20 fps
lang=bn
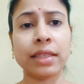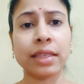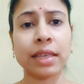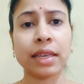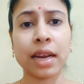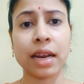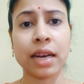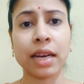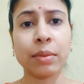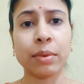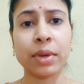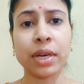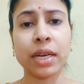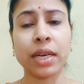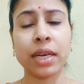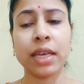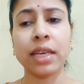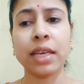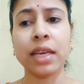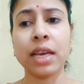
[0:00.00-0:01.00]
যে আজকে
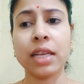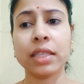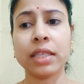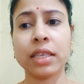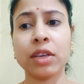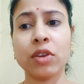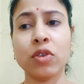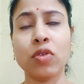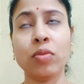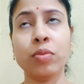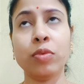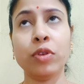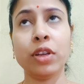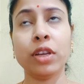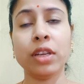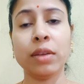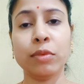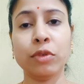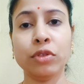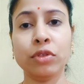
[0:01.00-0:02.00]
রান্নাবান্না নেই আজকে
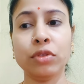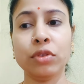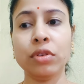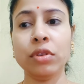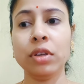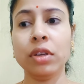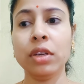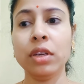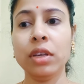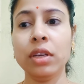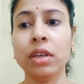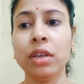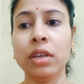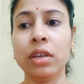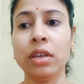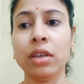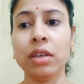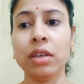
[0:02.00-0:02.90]
উপরে নিমন্ত্রণ